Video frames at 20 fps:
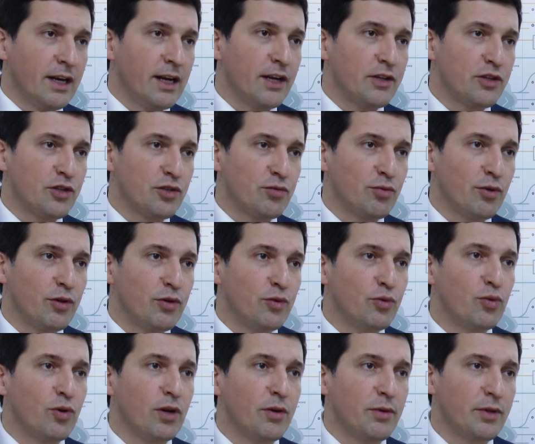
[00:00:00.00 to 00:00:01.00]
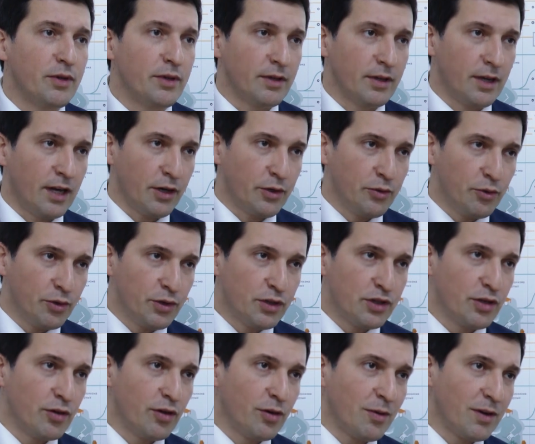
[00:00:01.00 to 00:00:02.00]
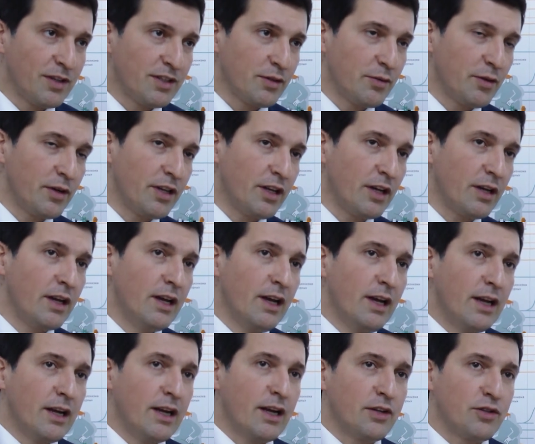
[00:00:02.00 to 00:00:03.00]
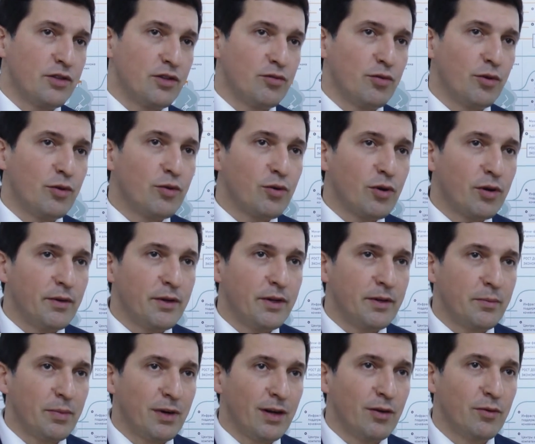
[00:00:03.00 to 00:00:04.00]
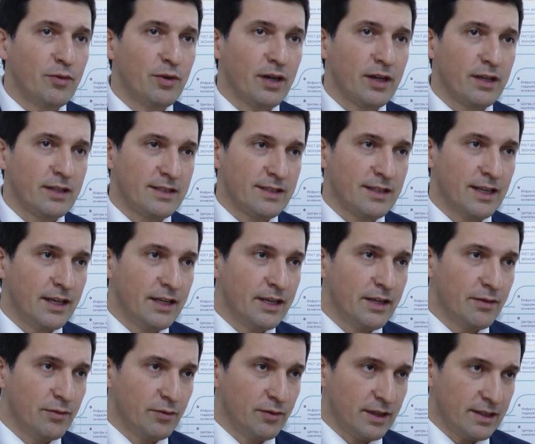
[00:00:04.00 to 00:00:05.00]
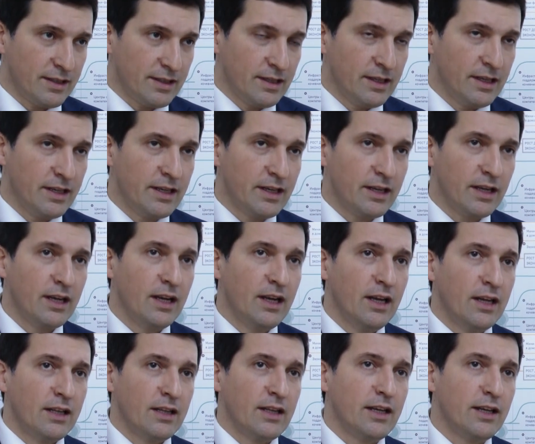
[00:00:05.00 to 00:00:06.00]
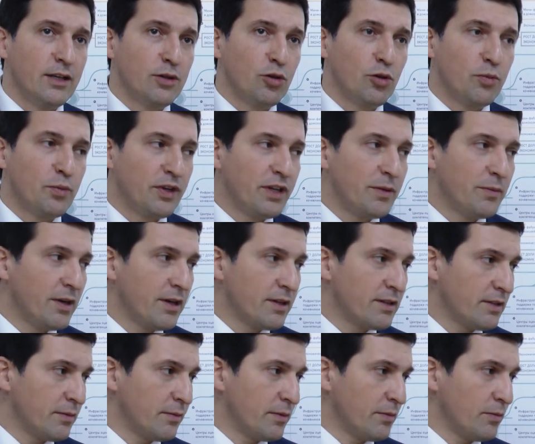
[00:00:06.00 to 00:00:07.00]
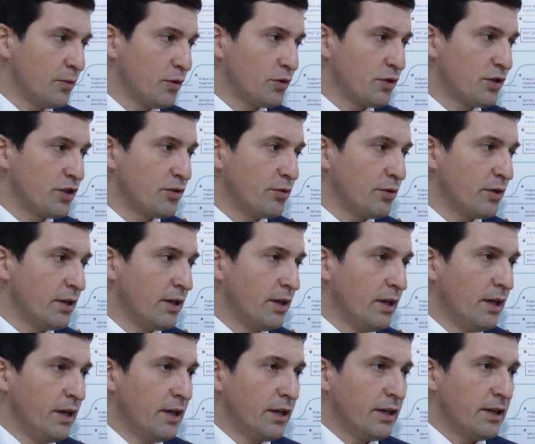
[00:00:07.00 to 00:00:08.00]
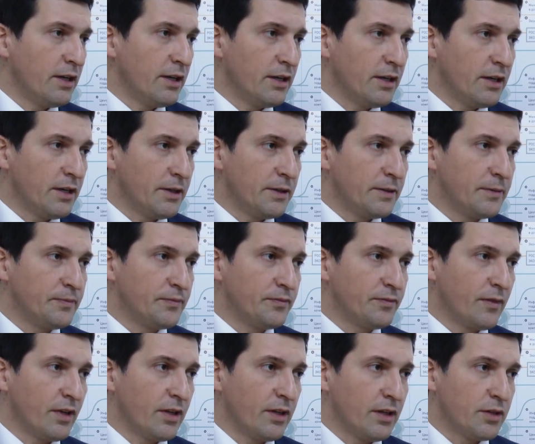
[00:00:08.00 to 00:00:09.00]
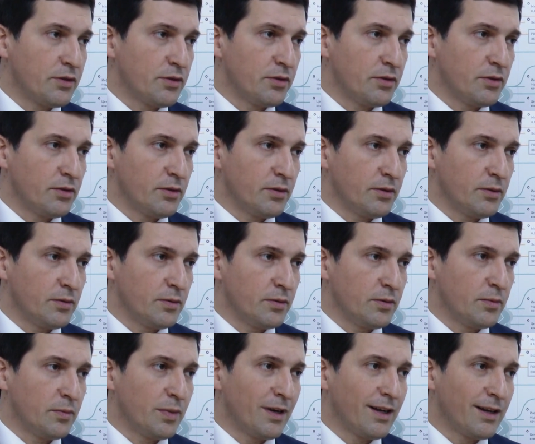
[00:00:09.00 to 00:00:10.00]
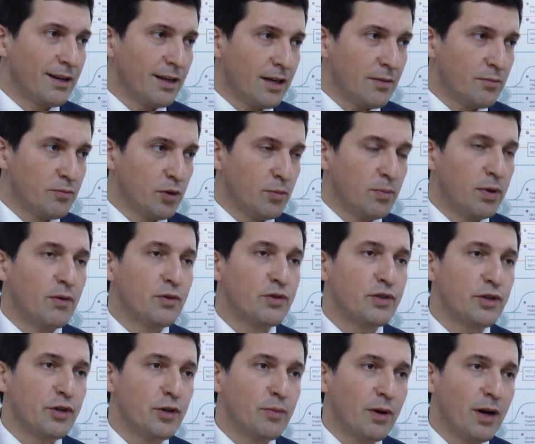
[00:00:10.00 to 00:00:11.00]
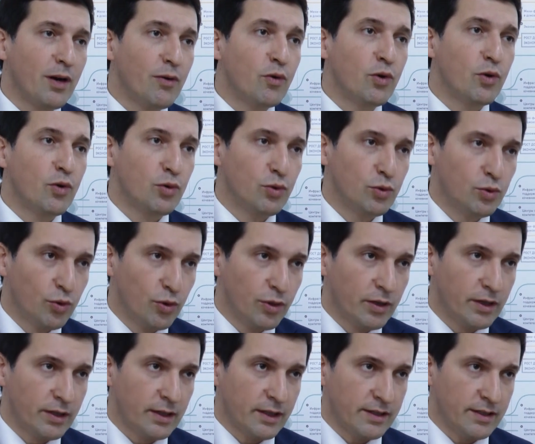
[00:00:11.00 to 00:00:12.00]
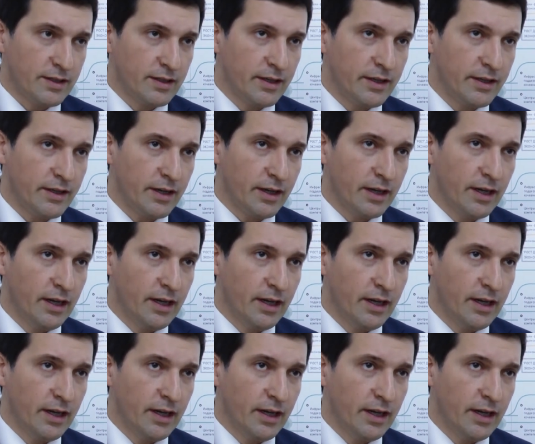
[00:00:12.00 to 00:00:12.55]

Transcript: качество и уровень как юридического образования, качество и уровень правовых знаний населения. Для этого принимается множество э, значит, программ по повышению правовой культуры населения.